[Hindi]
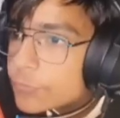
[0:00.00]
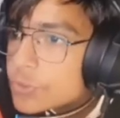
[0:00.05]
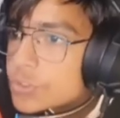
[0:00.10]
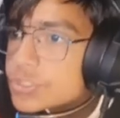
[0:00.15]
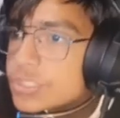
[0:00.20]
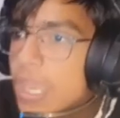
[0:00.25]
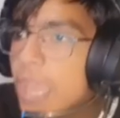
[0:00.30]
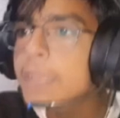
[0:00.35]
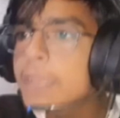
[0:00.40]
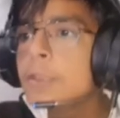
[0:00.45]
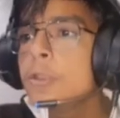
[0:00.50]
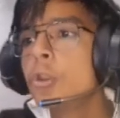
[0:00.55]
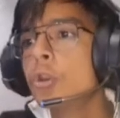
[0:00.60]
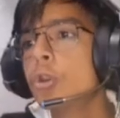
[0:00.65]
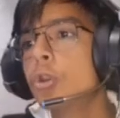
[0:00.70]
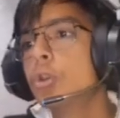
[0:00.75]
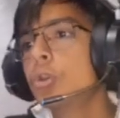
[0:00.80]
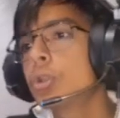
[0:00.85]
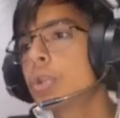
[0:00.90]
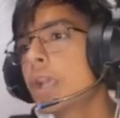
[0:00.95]
व्यूज हैं
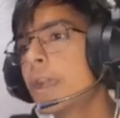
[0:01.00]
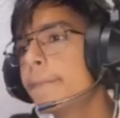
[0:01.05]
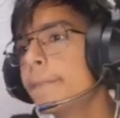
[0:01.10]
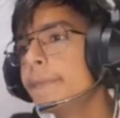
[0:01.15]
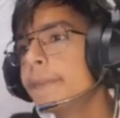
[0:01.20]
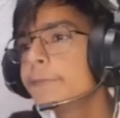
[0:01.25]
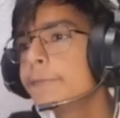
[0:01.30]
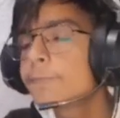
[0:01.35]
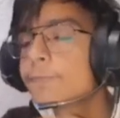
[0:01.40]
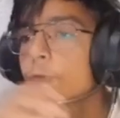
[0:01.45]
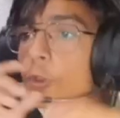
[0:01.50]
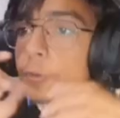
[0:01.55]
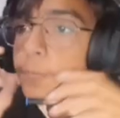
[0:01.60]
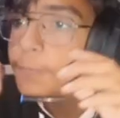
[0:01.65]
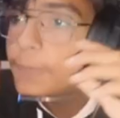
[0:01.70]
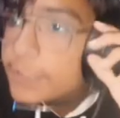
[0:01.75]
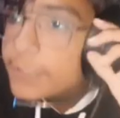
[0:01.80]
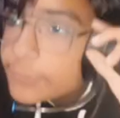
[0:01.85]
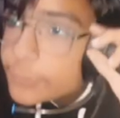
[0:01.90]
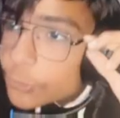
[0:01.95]
और अभी
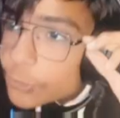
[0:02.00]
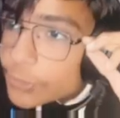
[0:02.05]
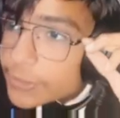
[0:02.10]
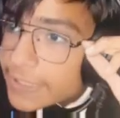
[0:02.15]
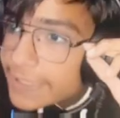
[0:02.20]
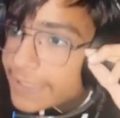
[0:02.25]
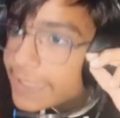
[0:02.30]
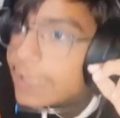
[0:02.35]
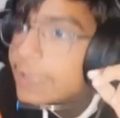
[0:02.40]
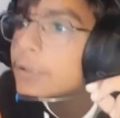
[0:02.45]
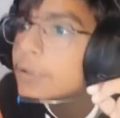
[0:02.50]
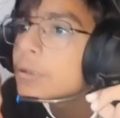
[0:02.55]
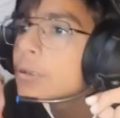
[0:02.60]
4.2 ये ना